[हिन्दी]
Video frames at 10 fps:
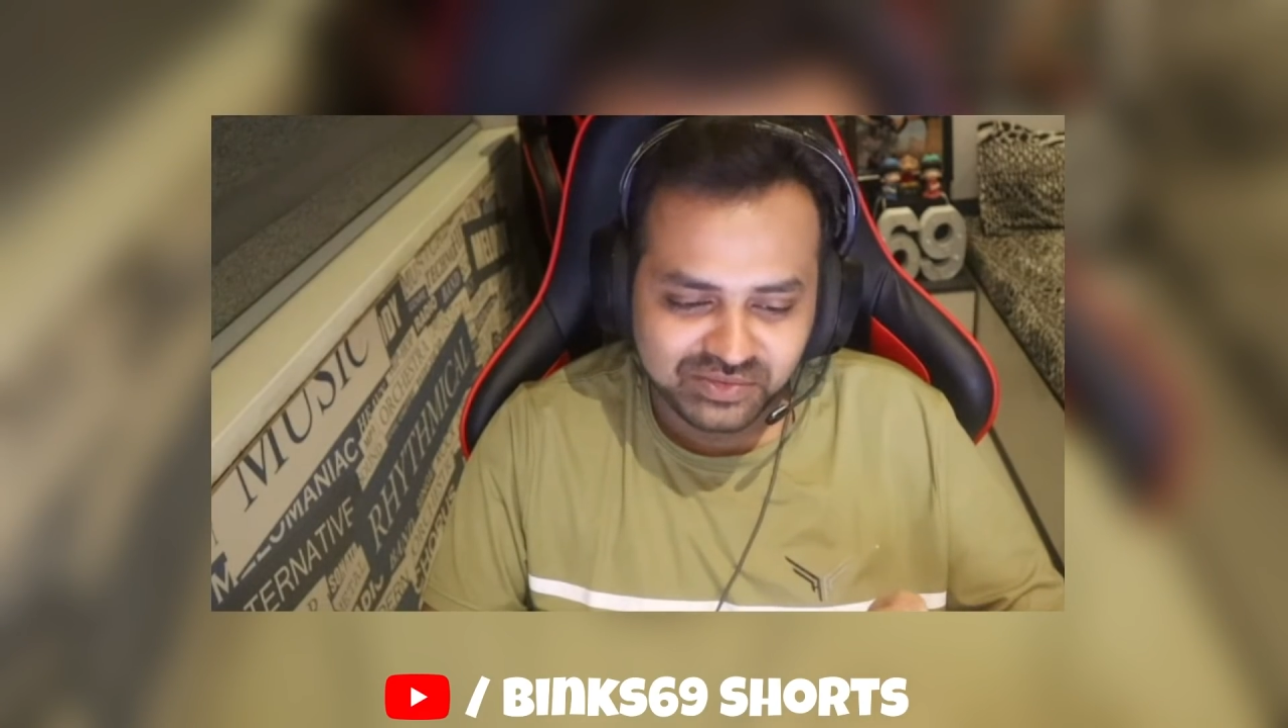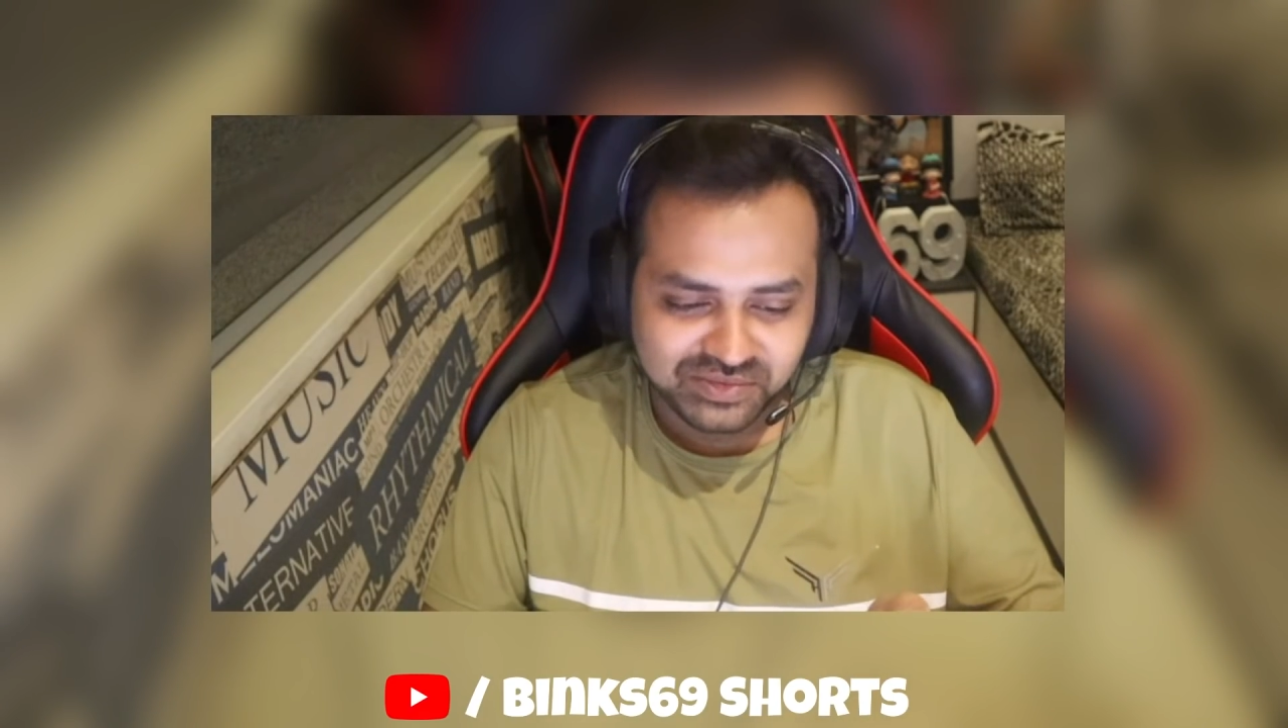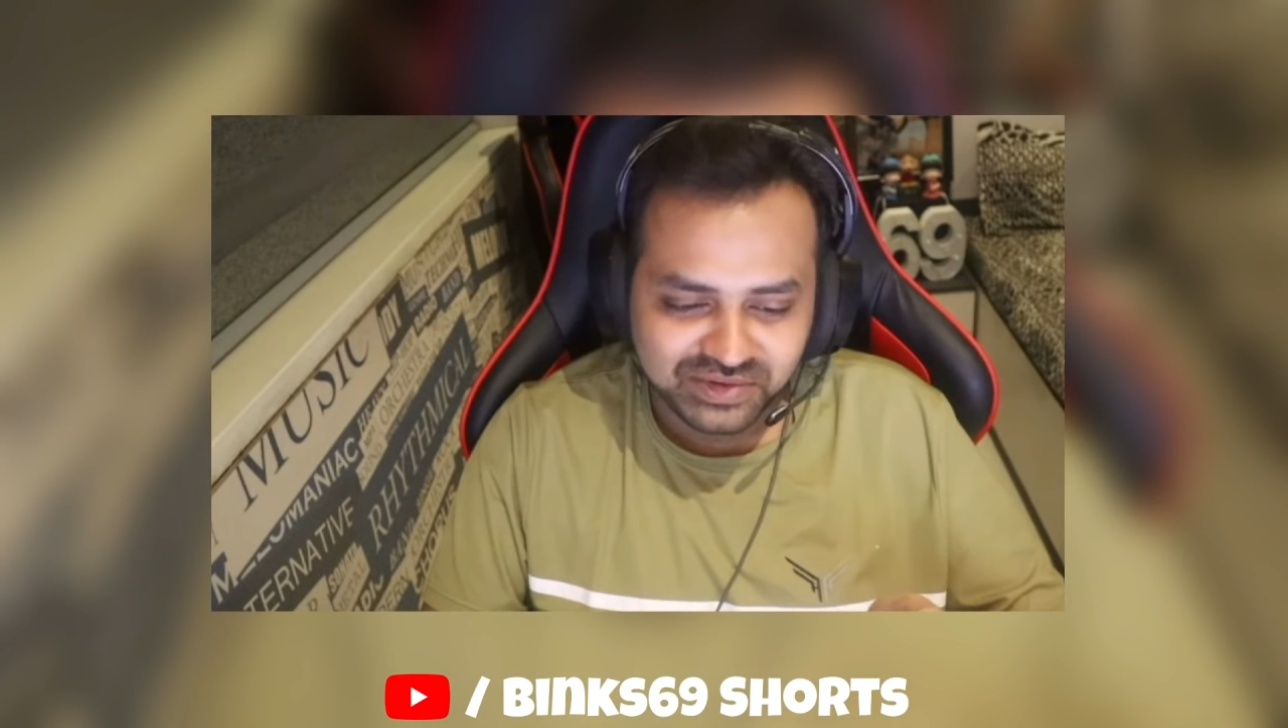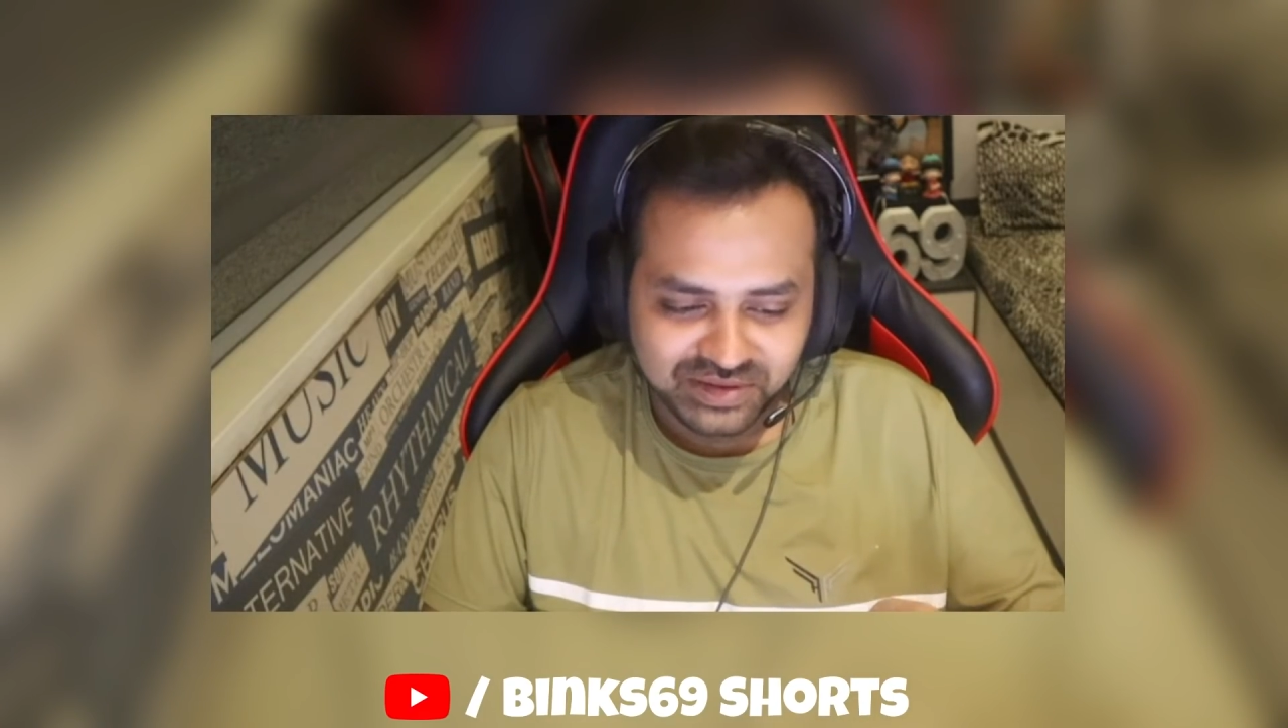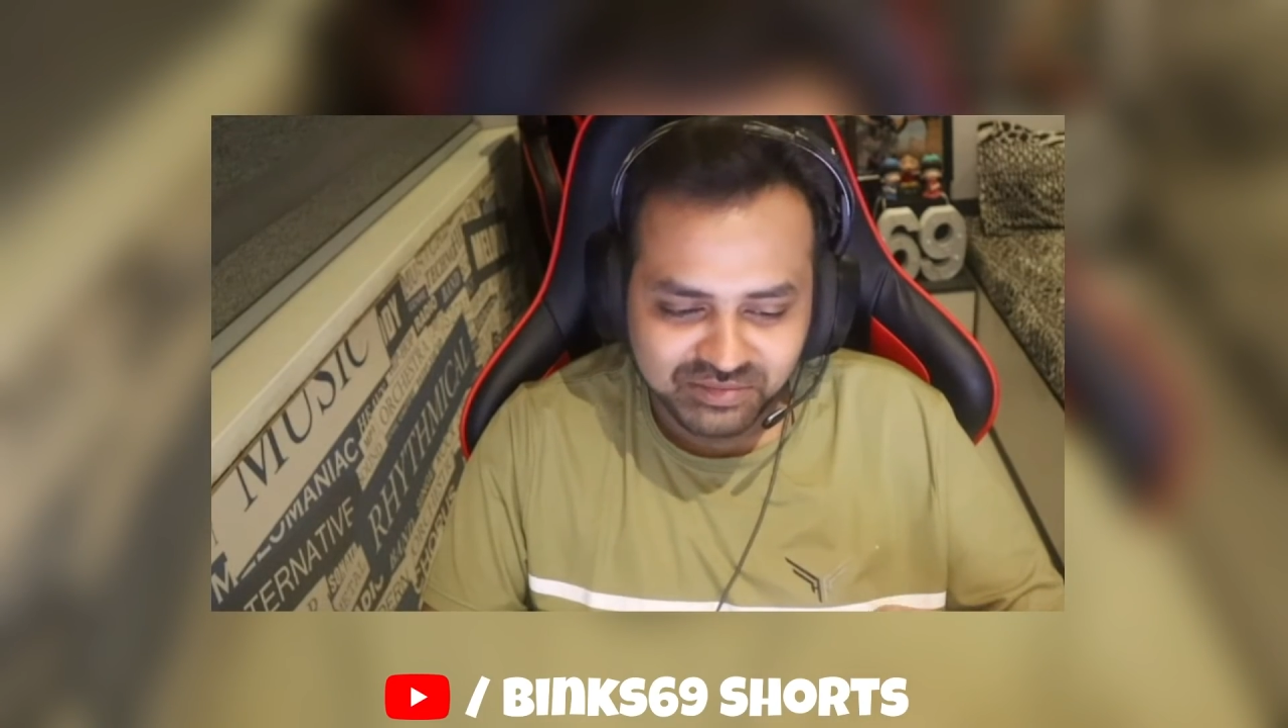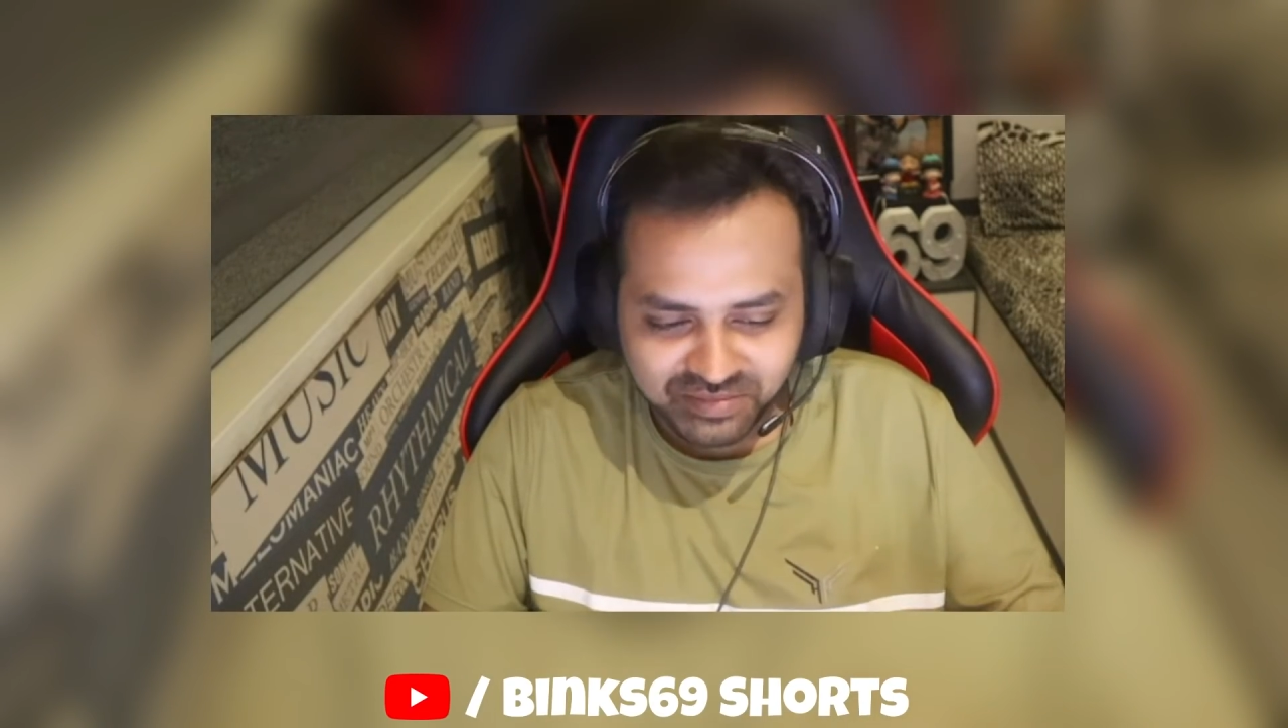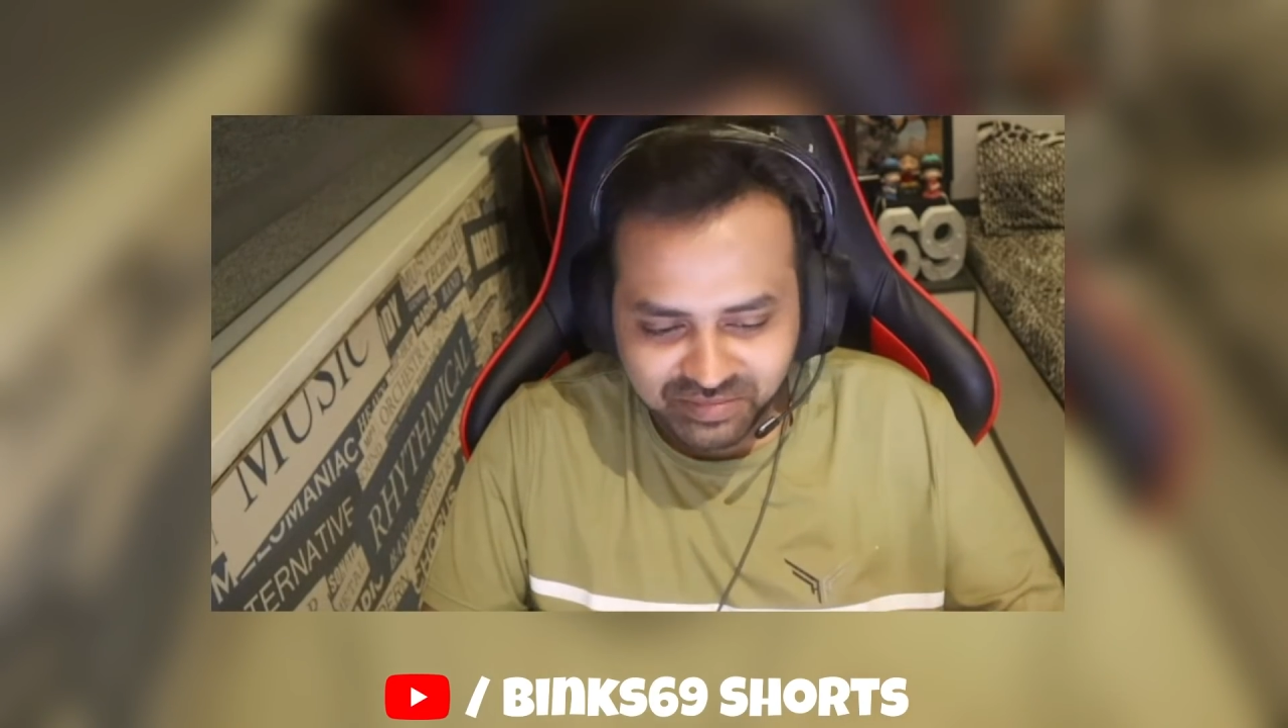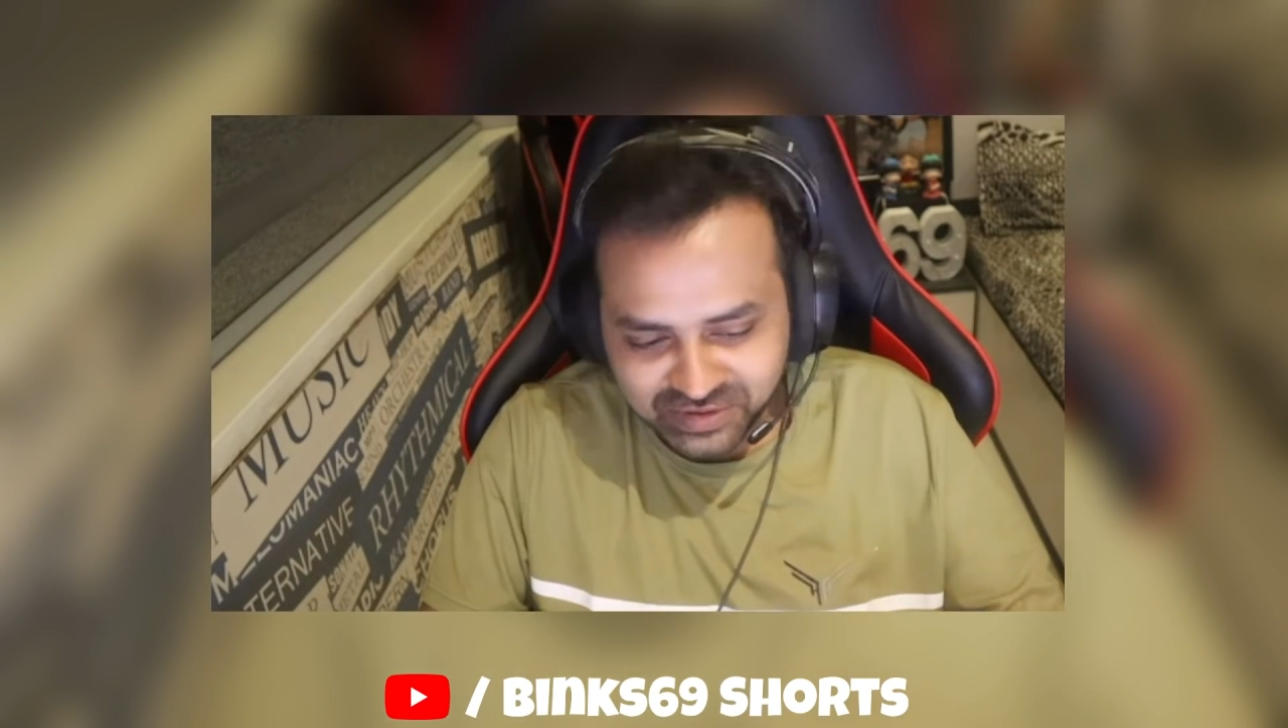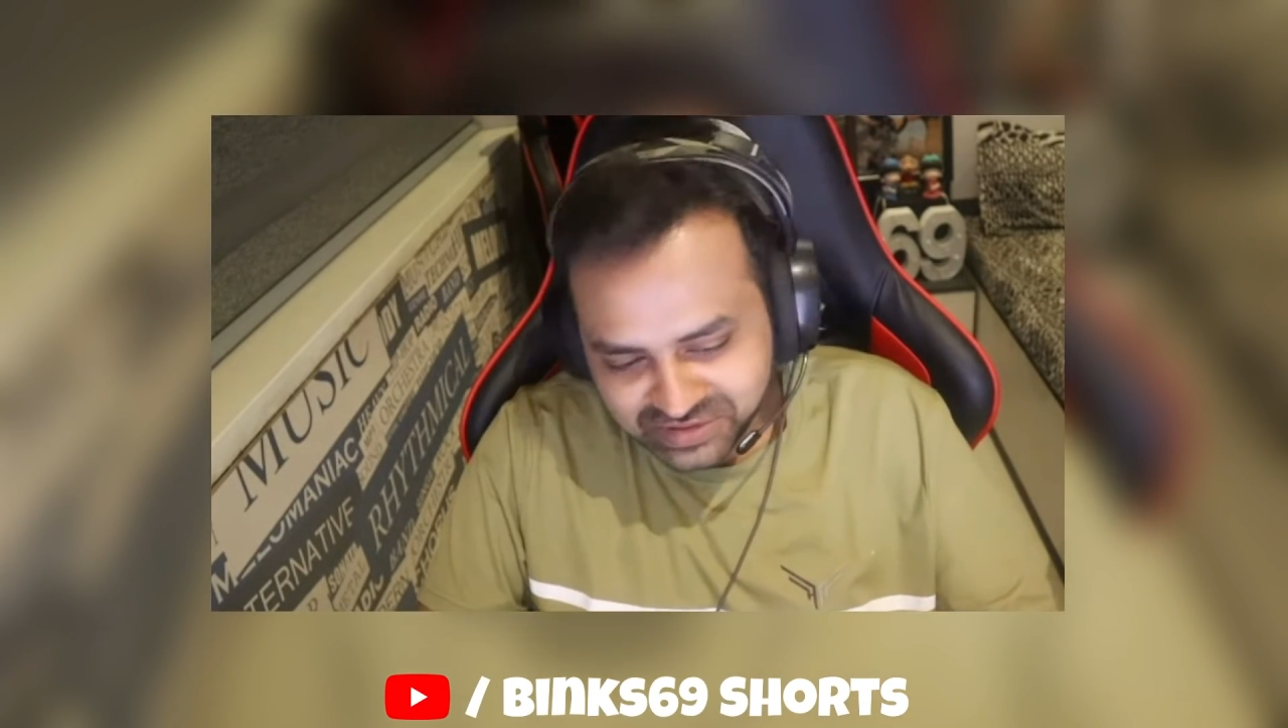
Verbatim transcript: कि मेरे पास